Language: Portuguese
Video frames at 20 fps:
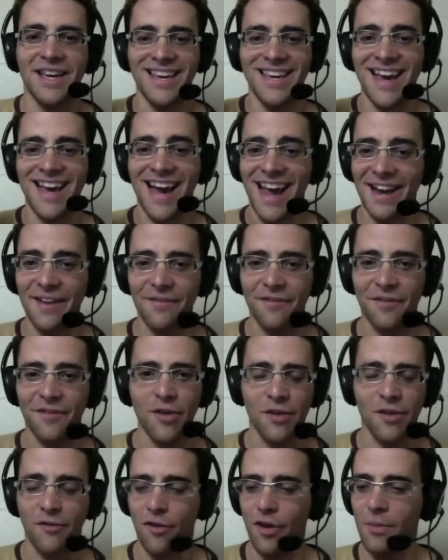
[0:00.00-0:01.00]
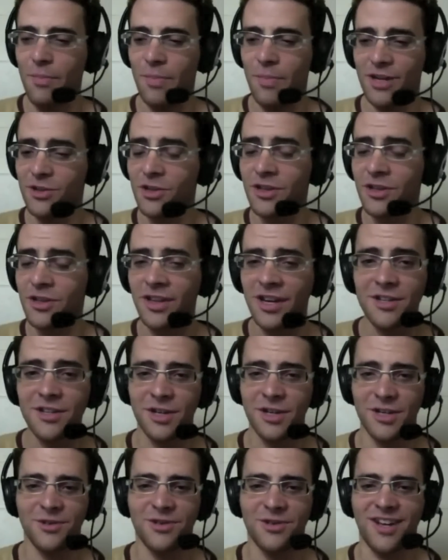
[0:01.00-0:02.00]
E aí ele viu e foi
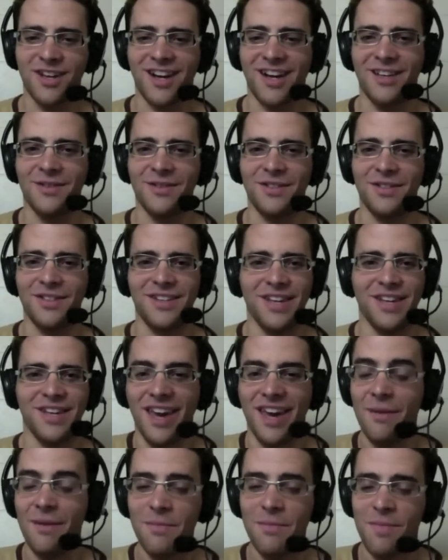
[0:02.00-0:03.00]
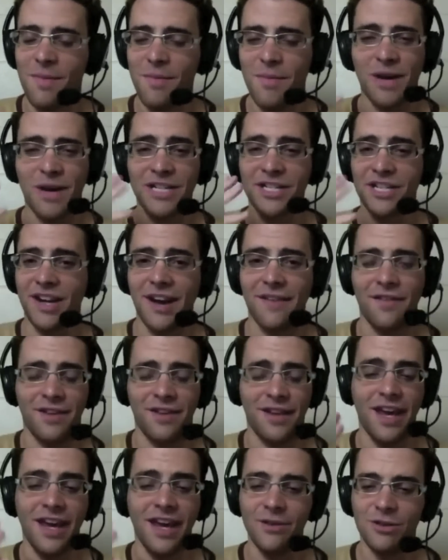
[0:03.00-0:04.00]
impressionante o resultado. Ninguém imaginava,
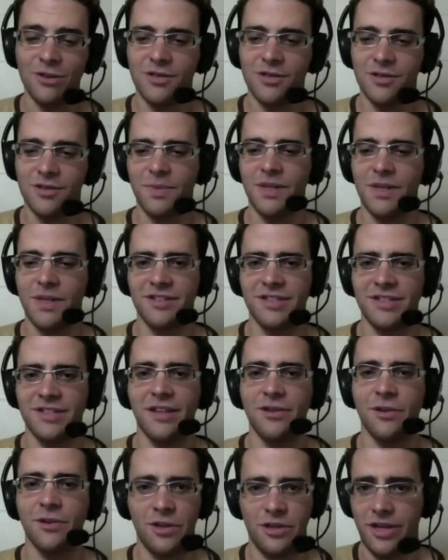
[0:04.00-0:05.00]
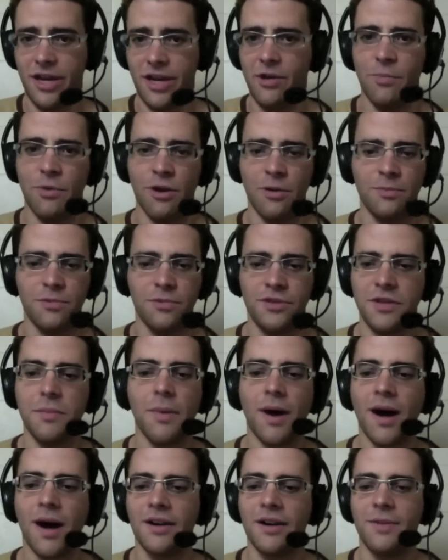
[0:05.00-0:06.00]
nem os pesquisadores, nem o próprio
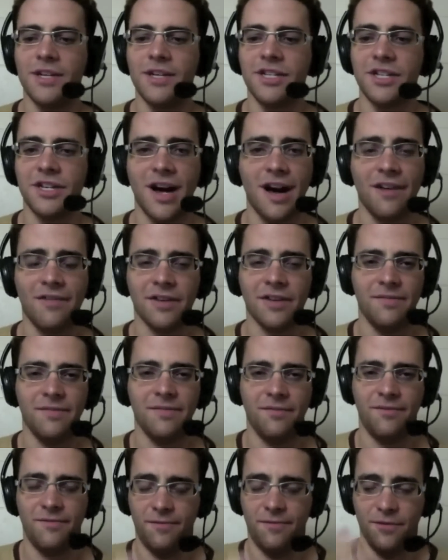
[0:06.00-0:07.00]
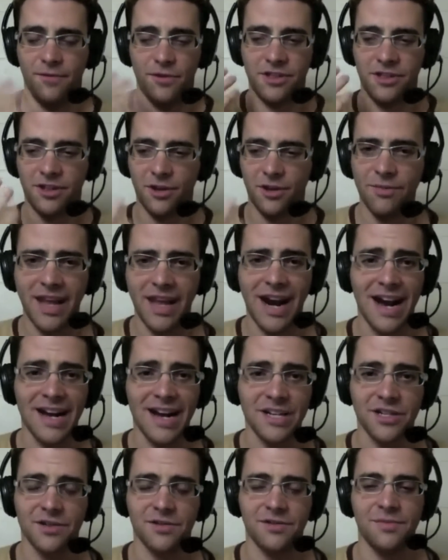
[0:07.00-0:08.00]
Zimbardo imaginava que fosse tão
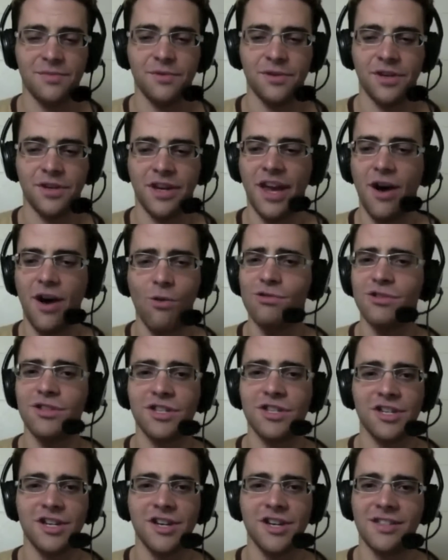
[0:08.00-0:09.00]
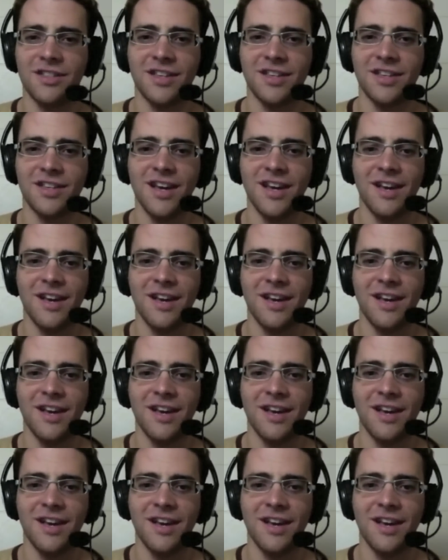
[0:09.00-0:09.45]
drástico, porque em alguns dias